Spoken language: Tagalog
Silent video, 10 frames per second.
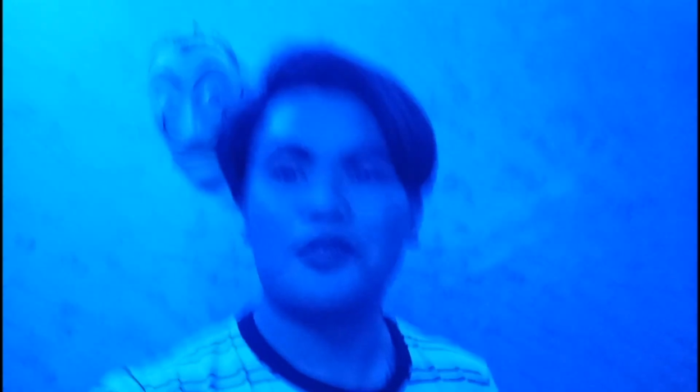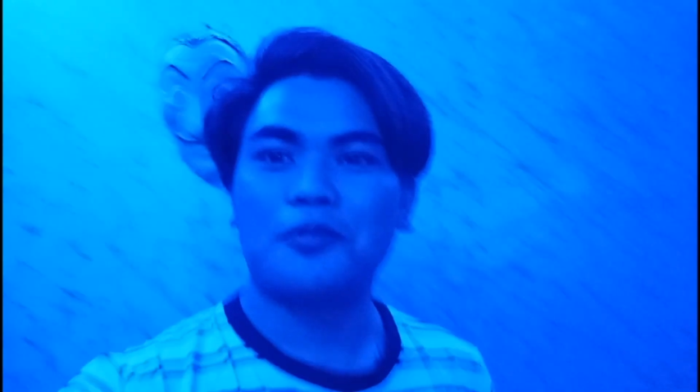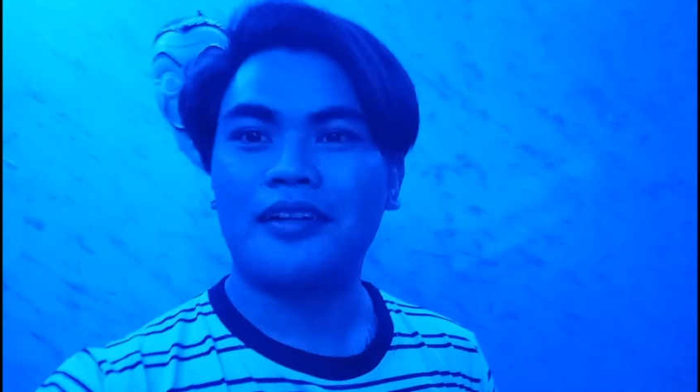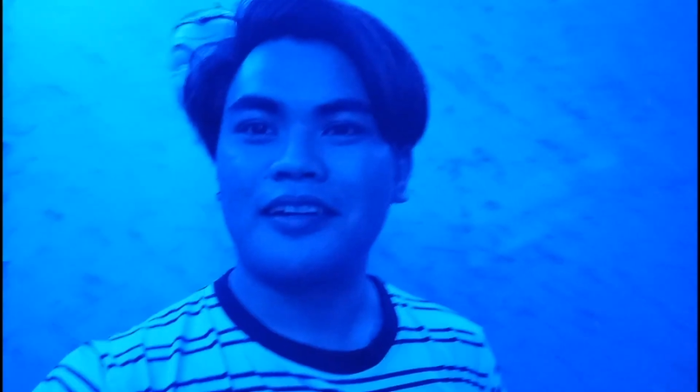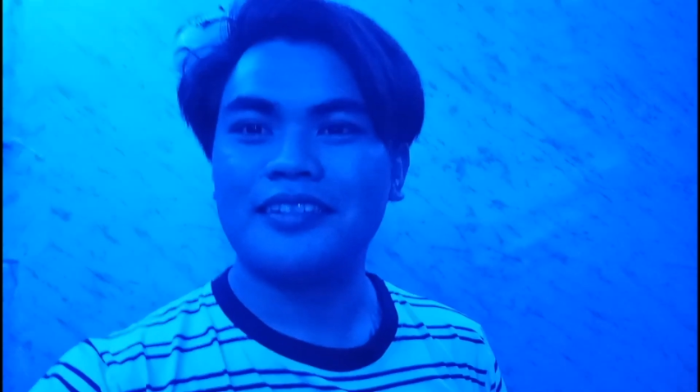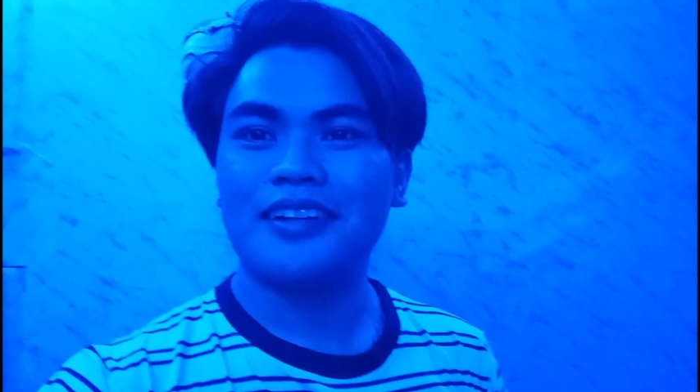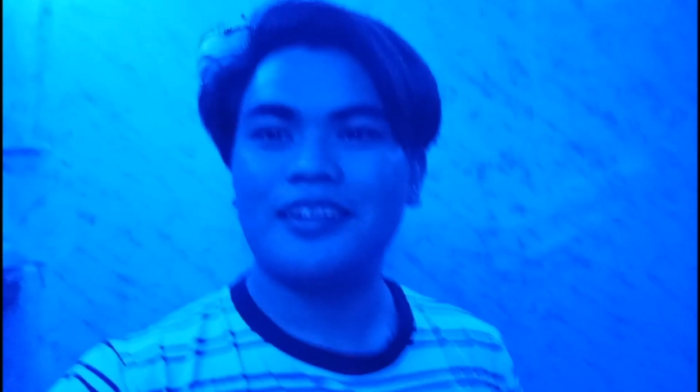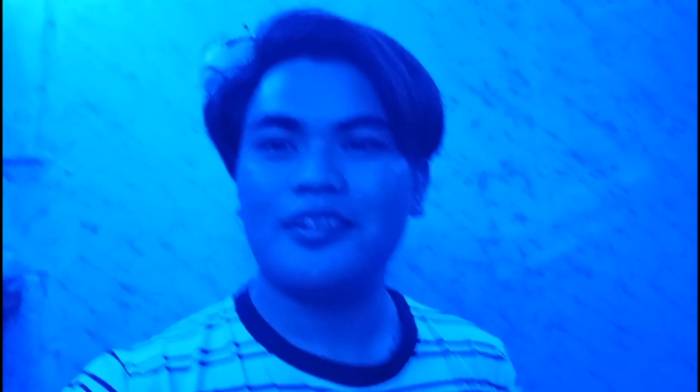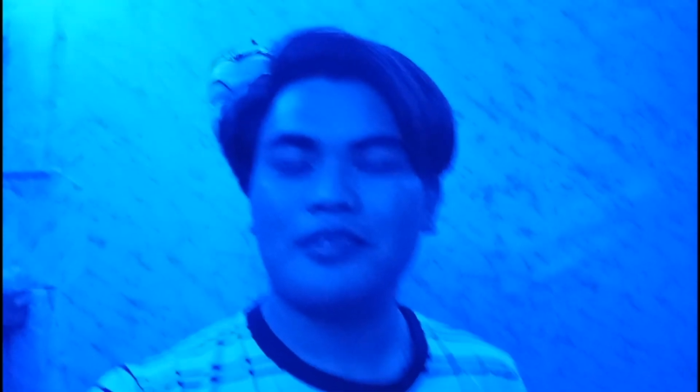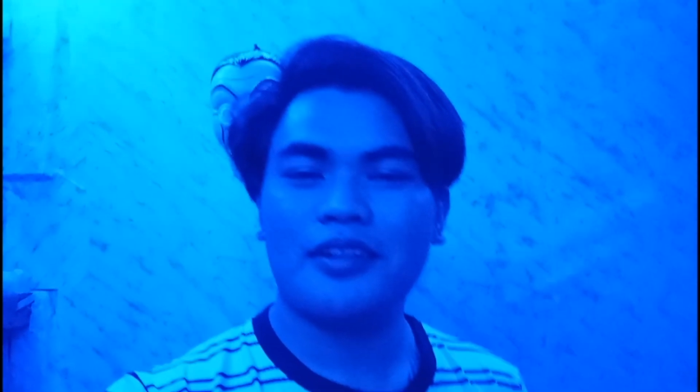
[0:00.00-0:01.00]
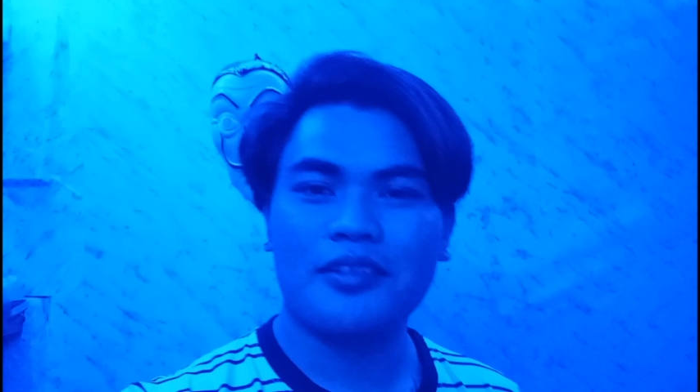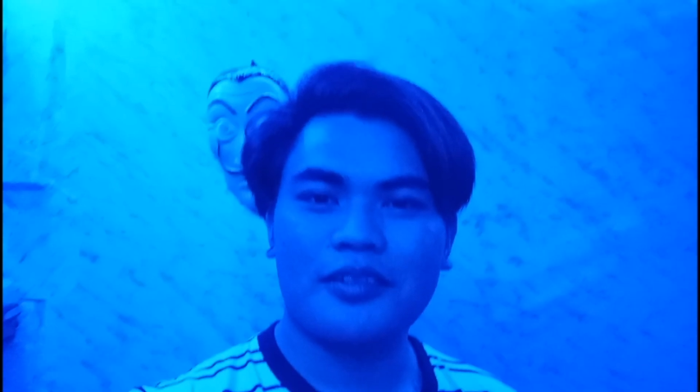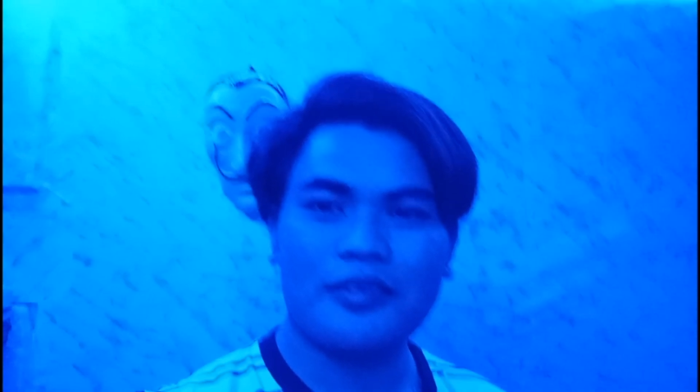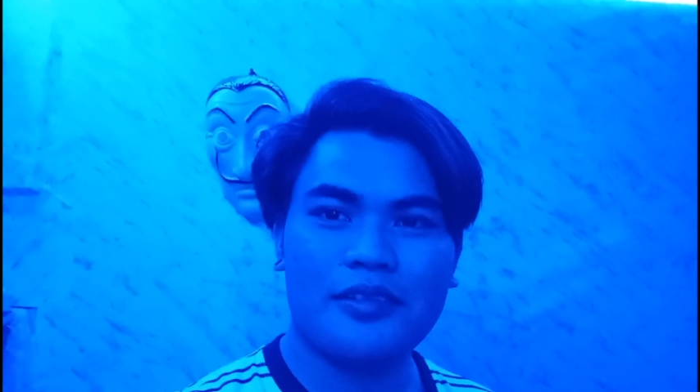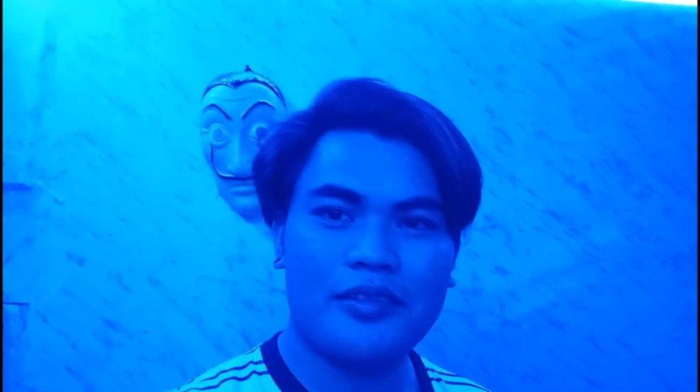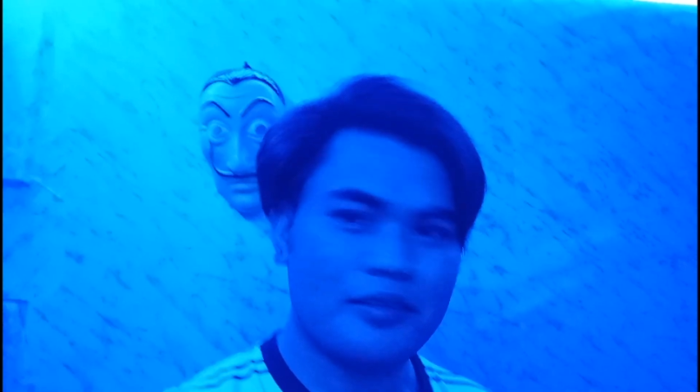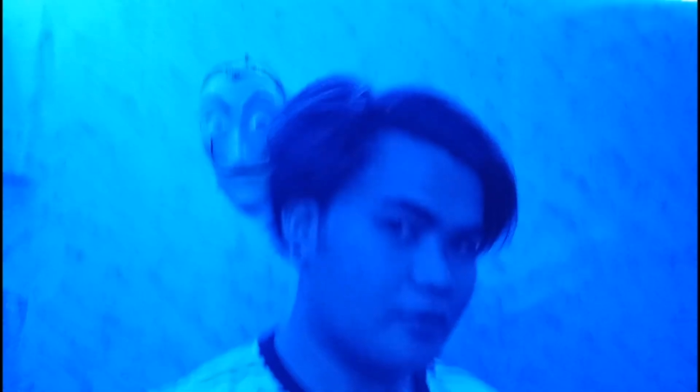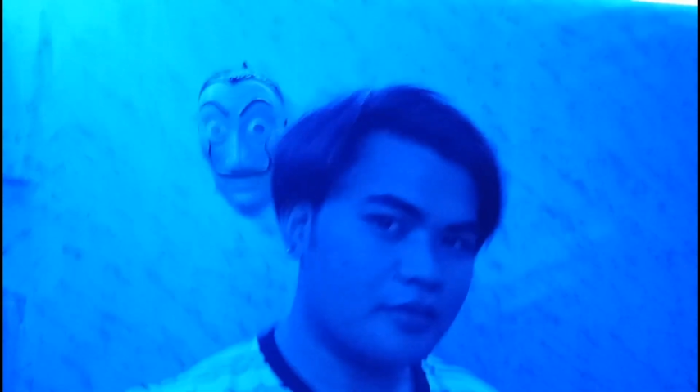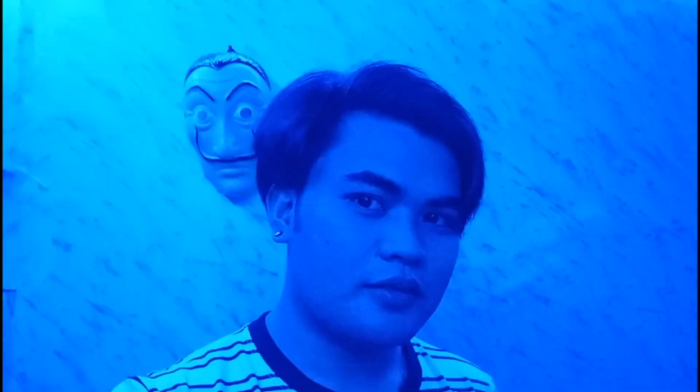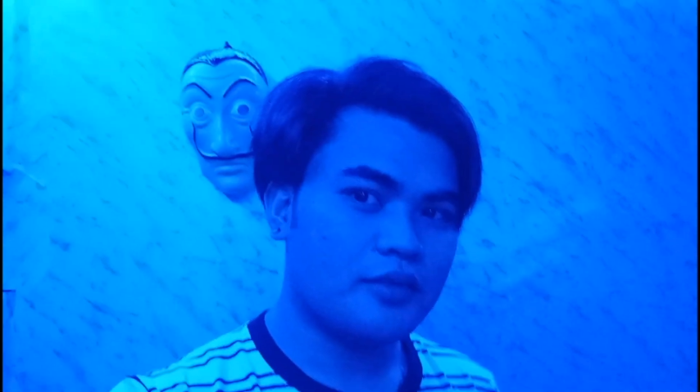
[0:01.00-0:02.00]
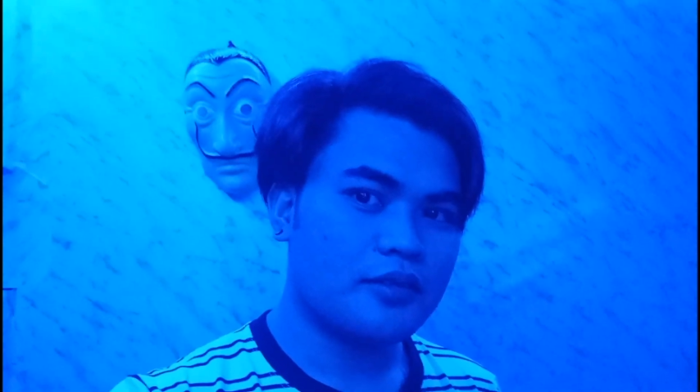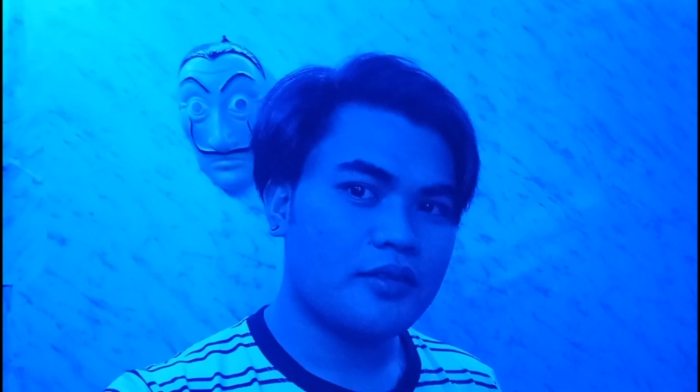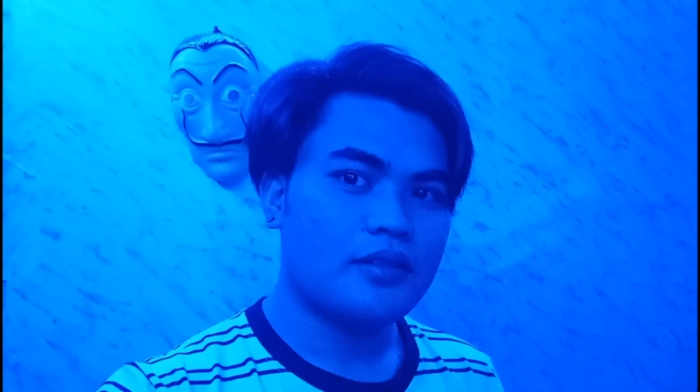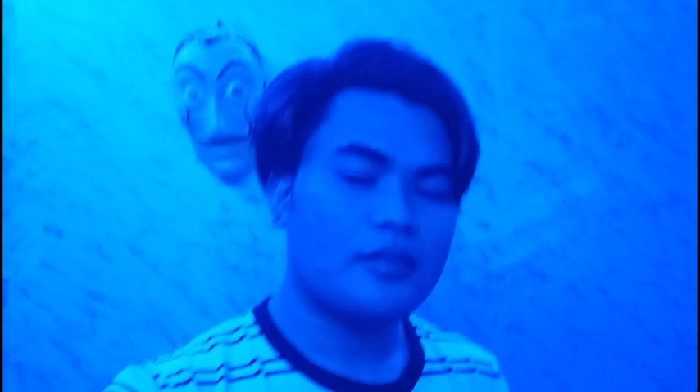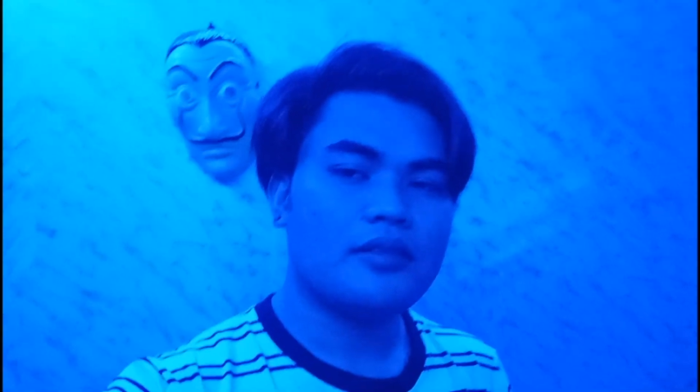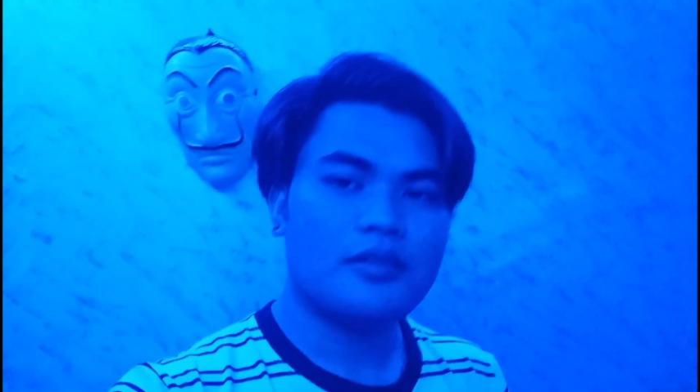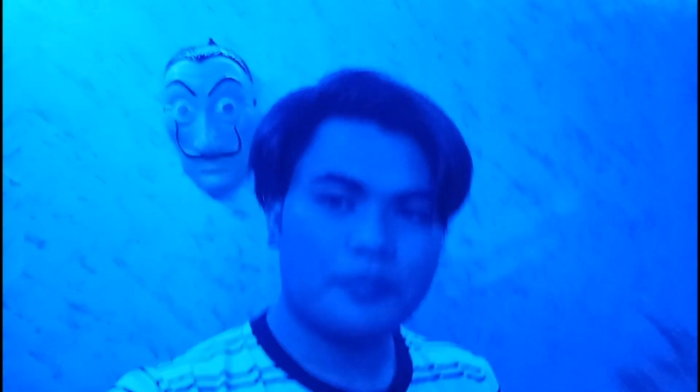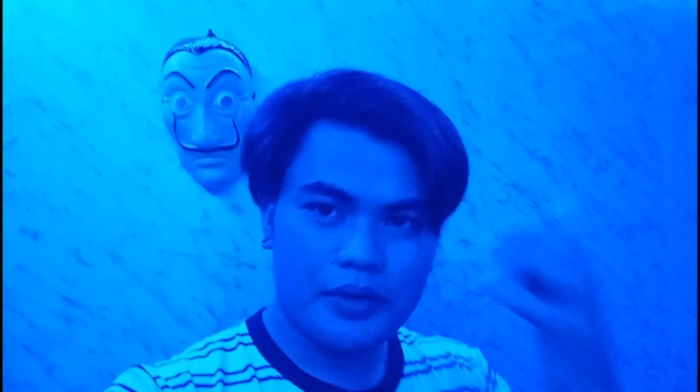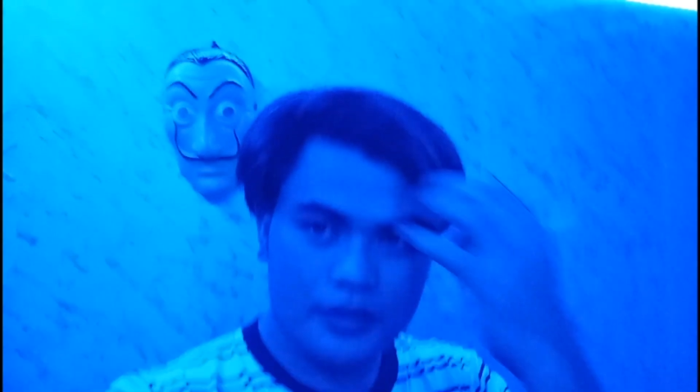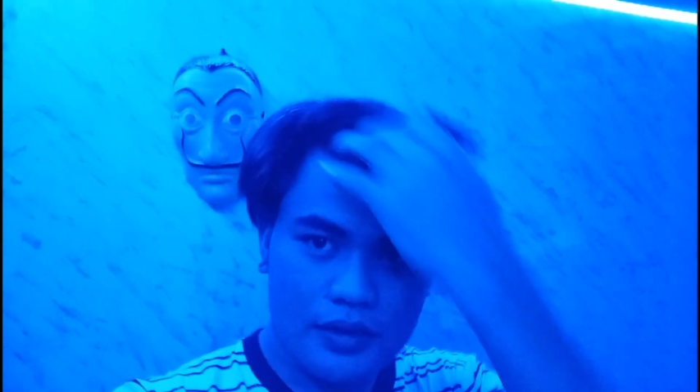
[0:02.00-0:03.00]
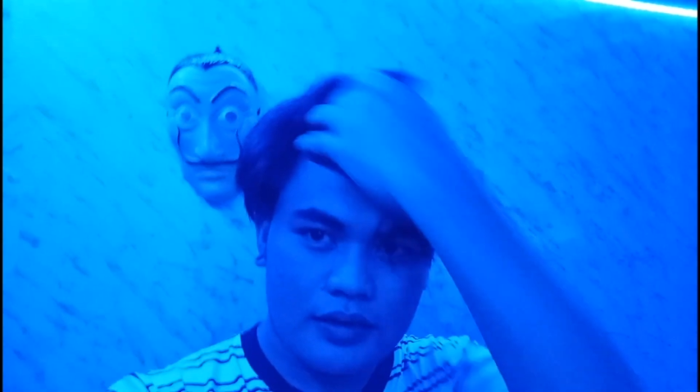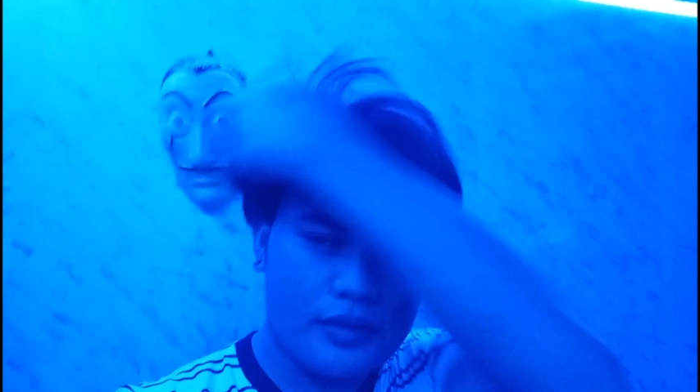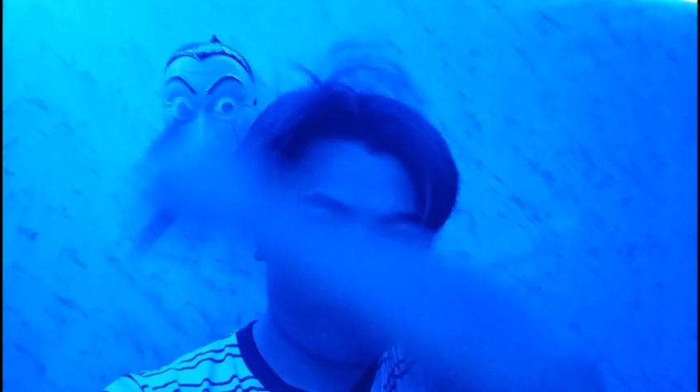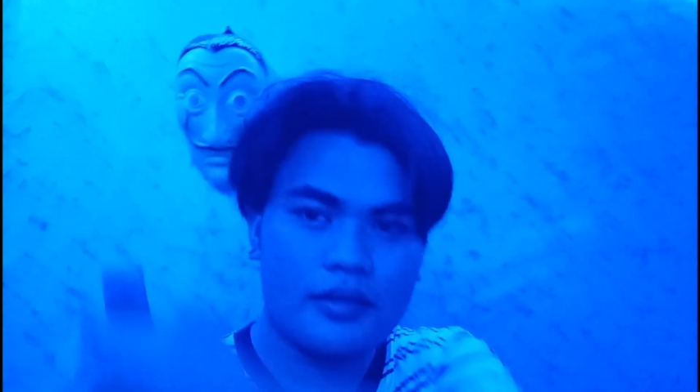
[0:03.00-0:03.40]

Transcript: sobrang ganda na ng kwarto ko lupit ah